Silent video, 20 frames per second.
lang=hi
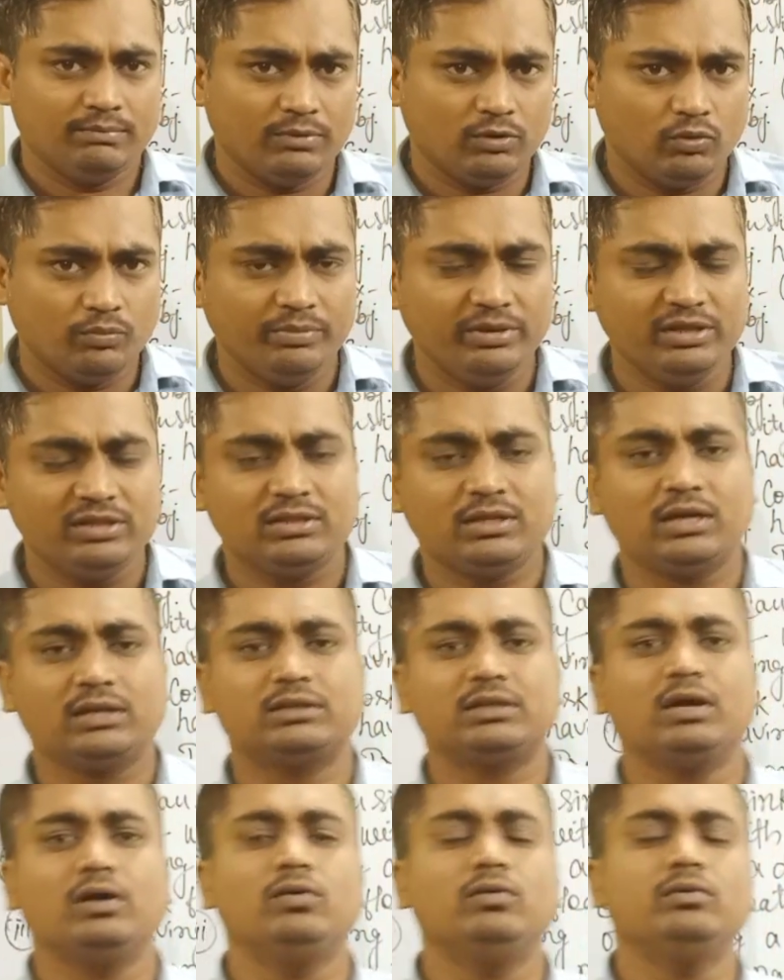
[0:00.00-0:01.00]
मैं उम्मीद
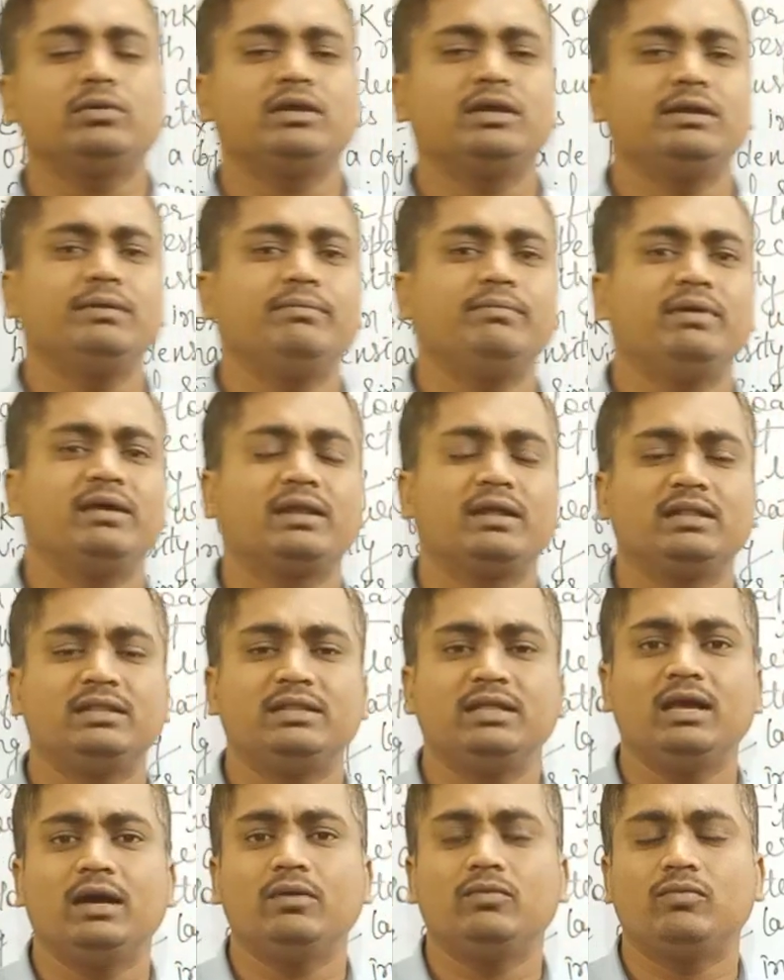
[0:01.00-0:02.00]
करता हूँ कि मेरा
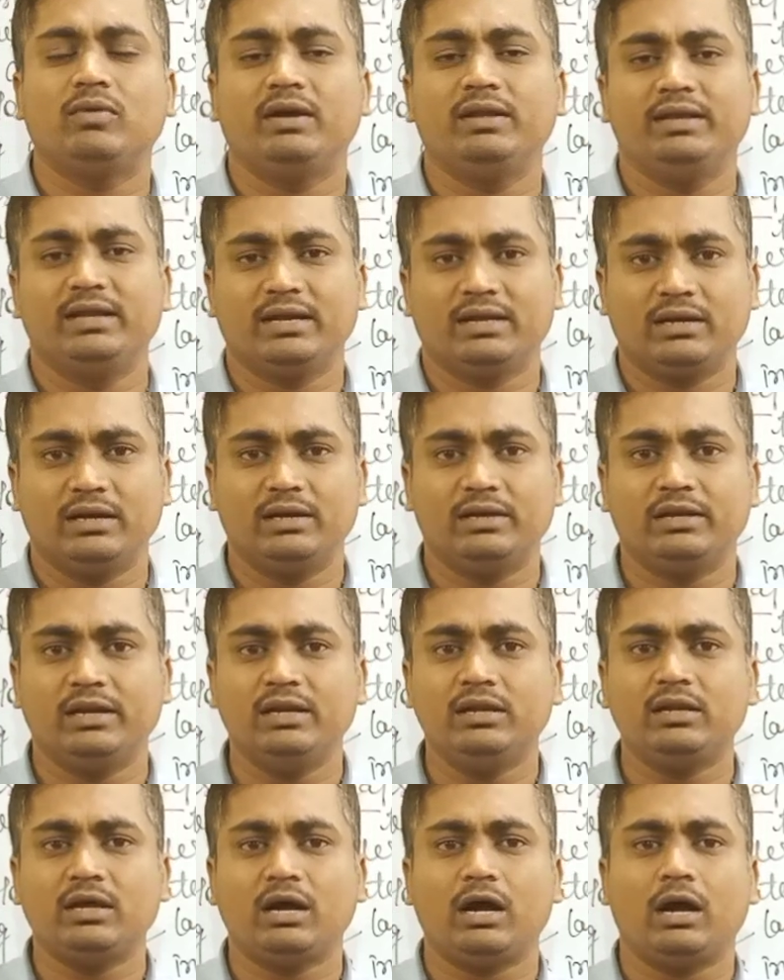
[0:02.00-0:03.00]
दिया हुआ ये
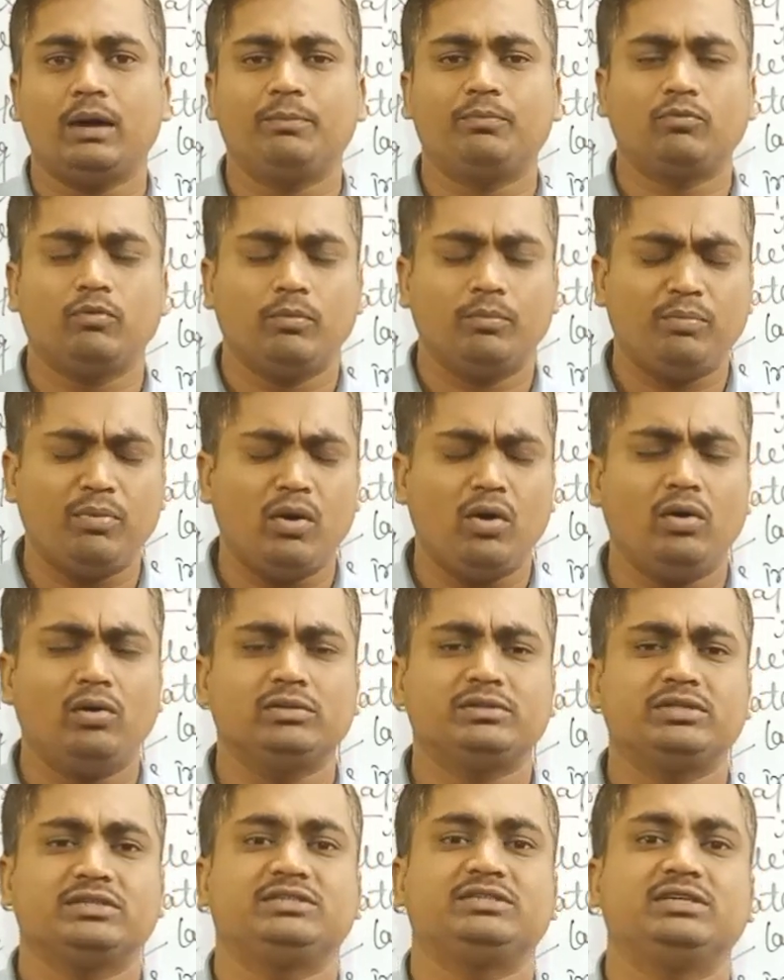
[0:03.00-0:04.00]
कंटेंट आपको
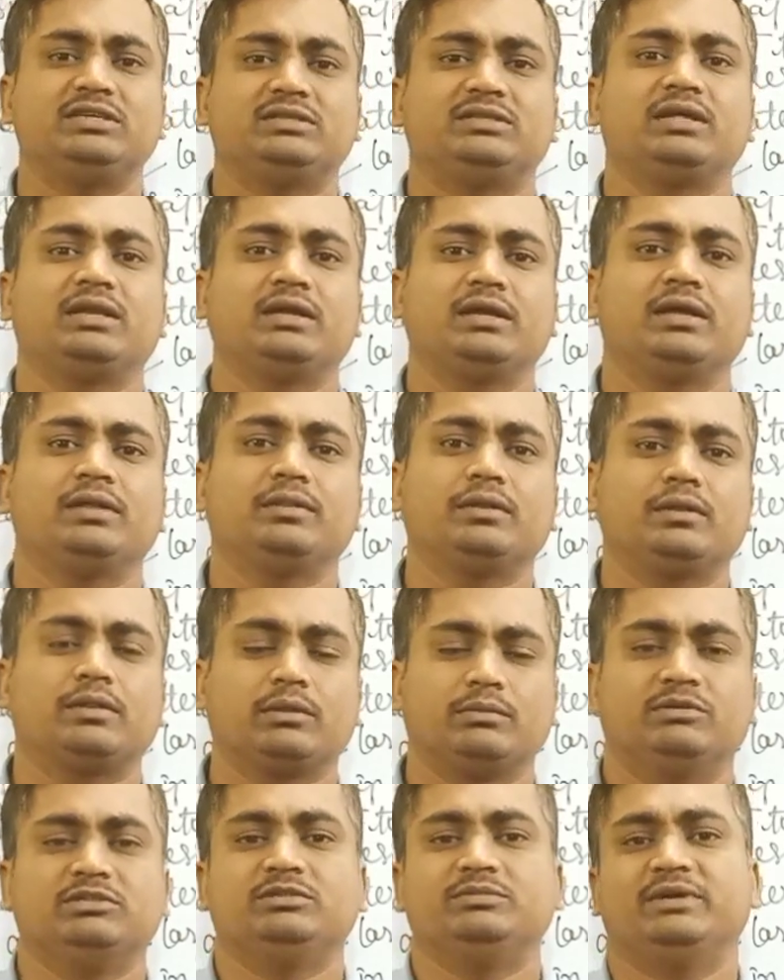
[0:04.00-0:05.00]
बहुत अच्छे तरीके से
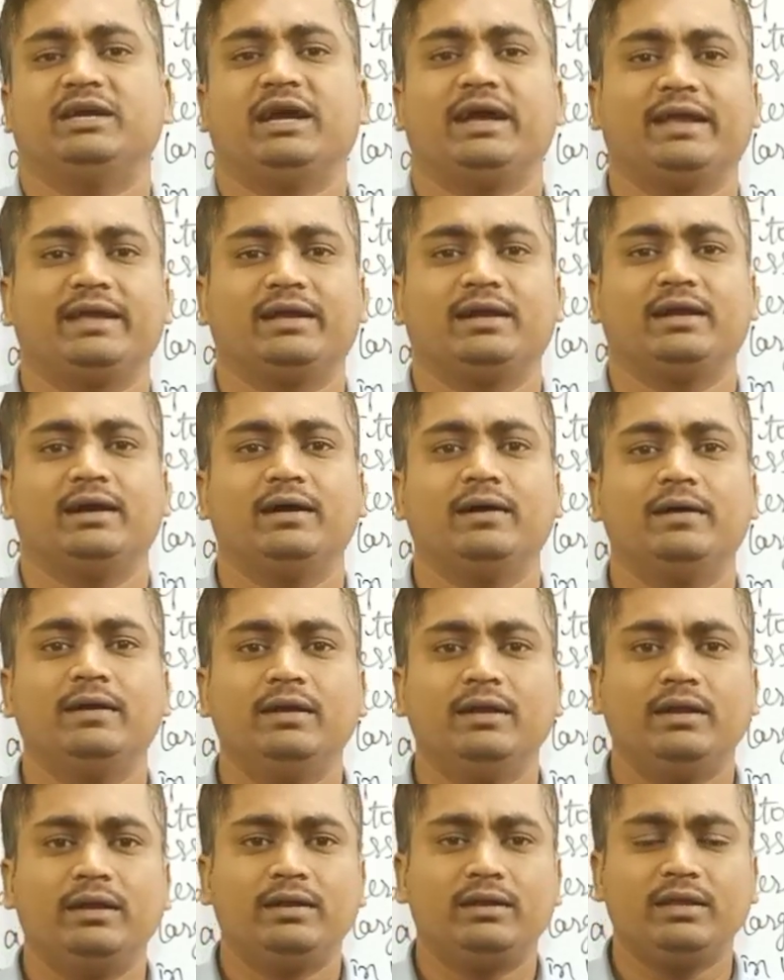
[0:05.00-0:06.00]
समझ में आएगा
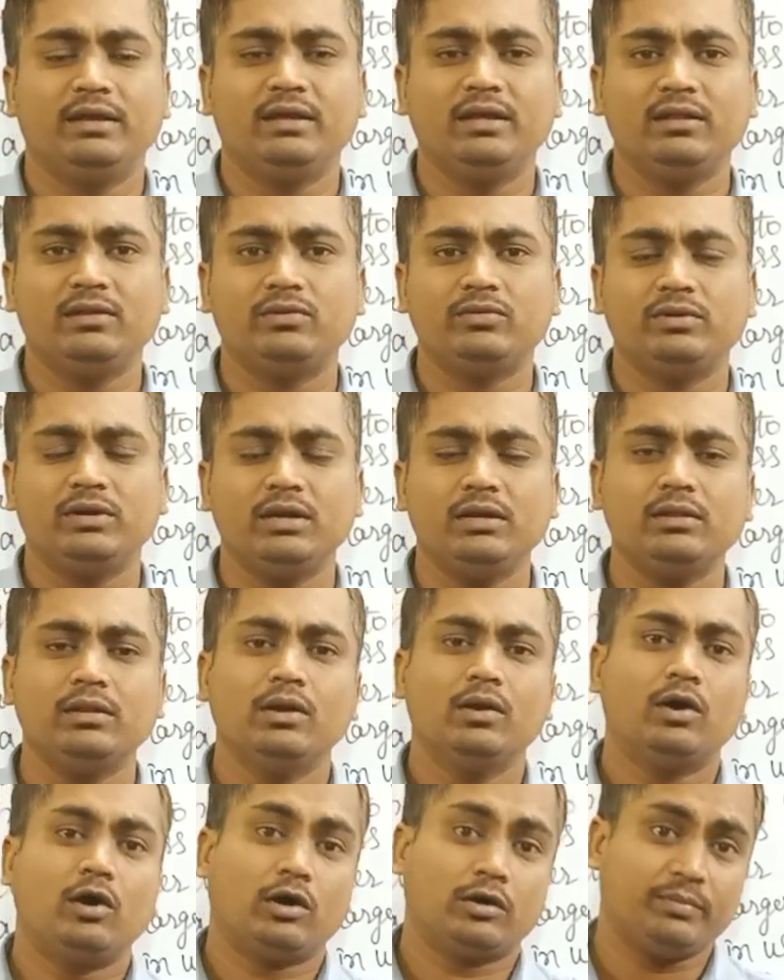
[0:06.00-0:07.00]
ठीक है स्टूडेंट्स
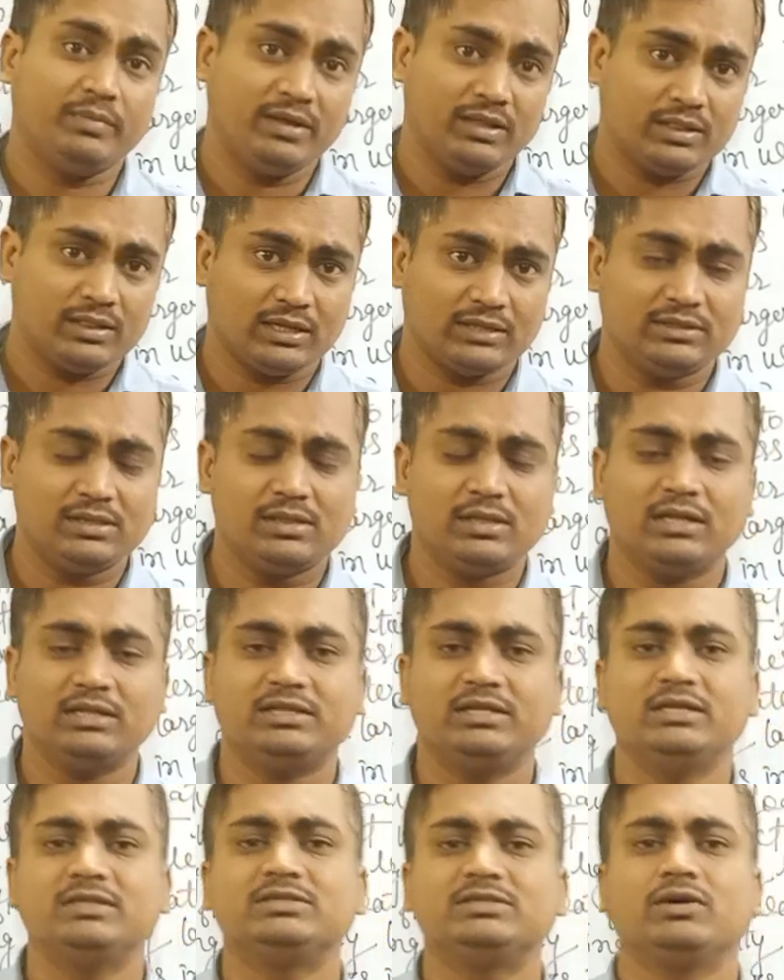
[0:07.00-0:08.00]
और मैं साथ ही
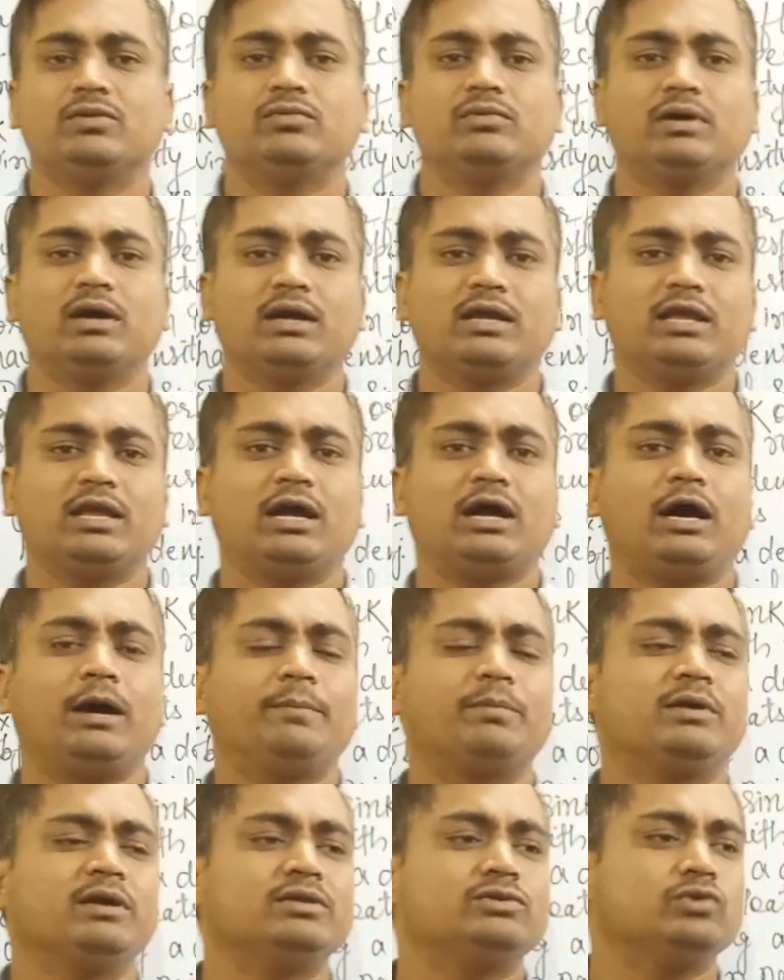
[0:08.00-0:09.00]
साथ ये चाहूँगा कि
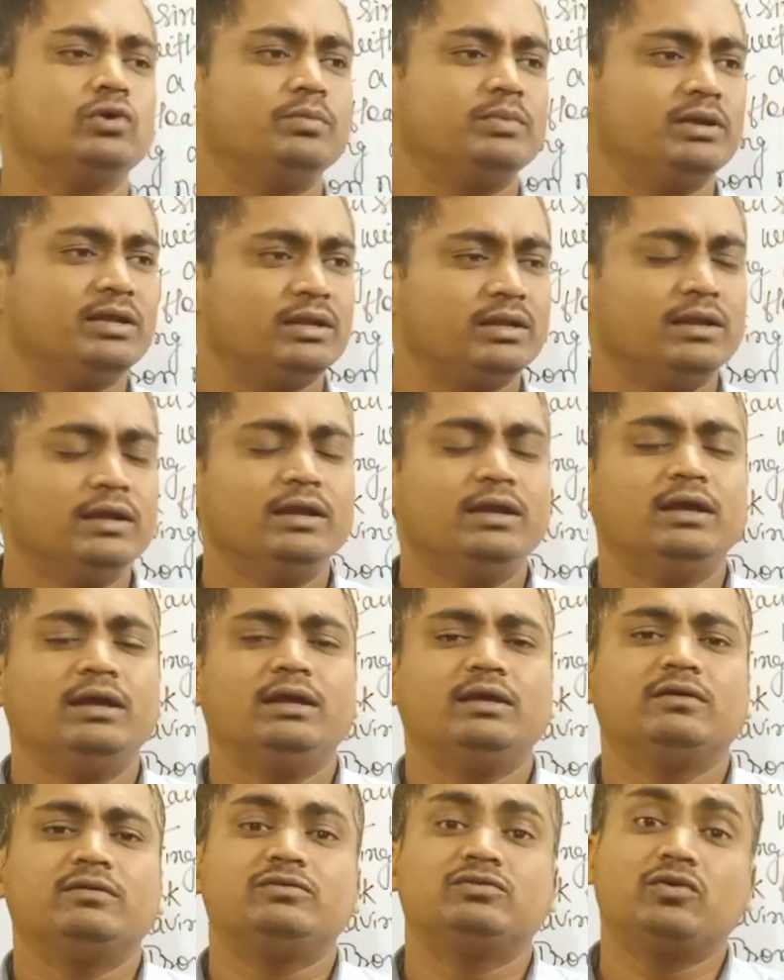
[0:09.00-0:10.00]
आपके जो भी
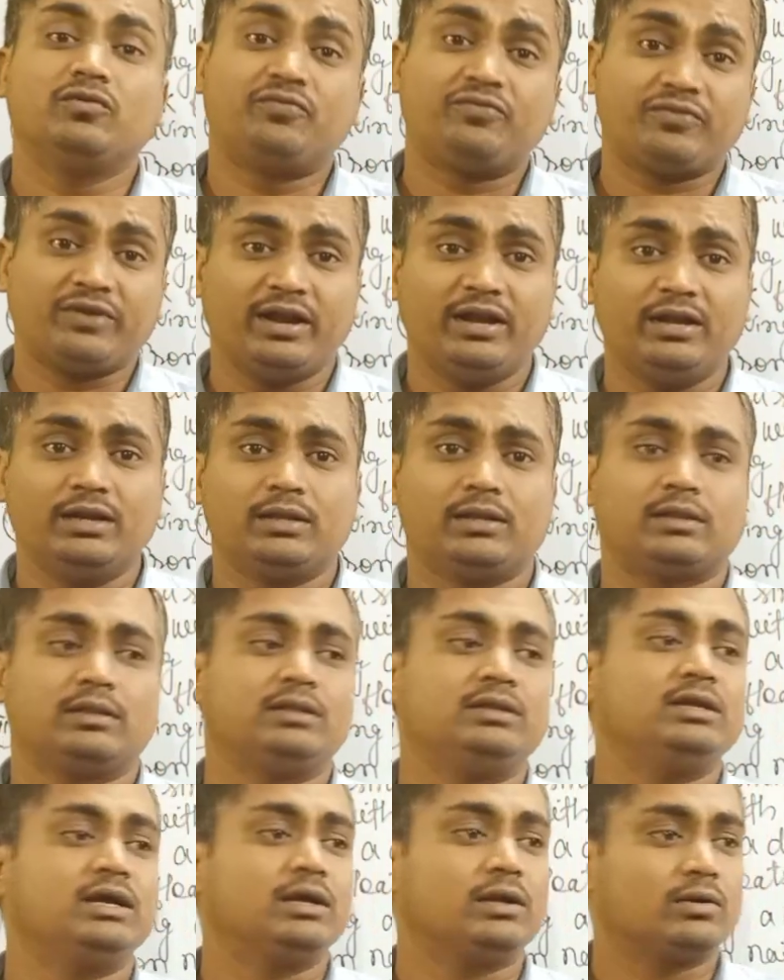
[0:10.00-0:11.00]
जो फ्रेंड्स
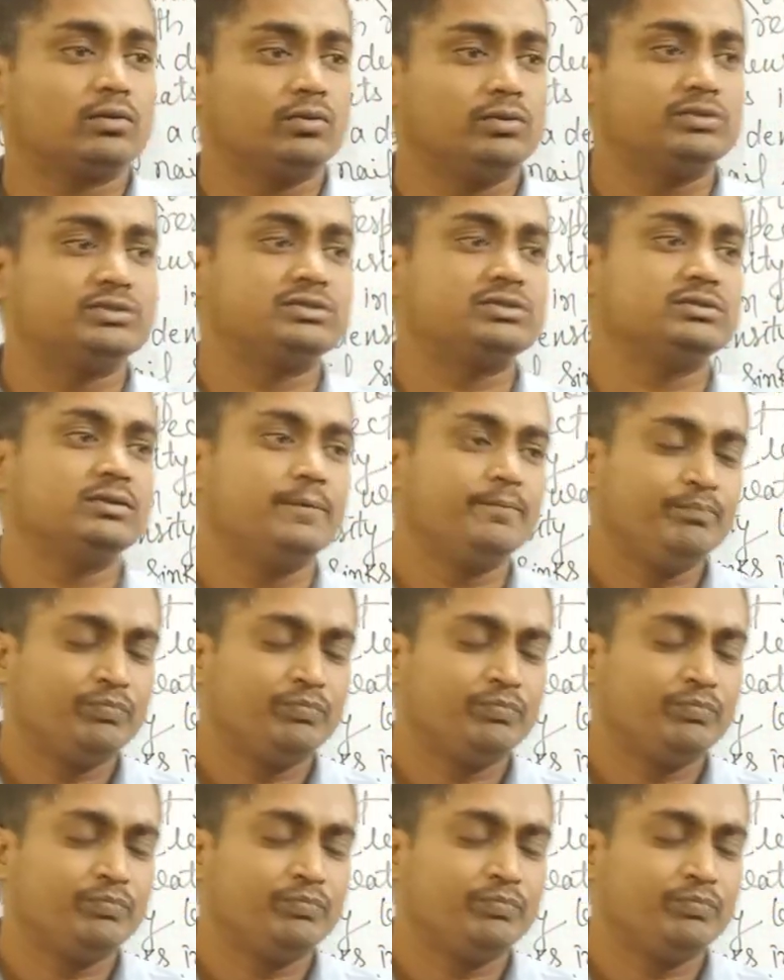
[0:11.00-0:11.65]
या कुछ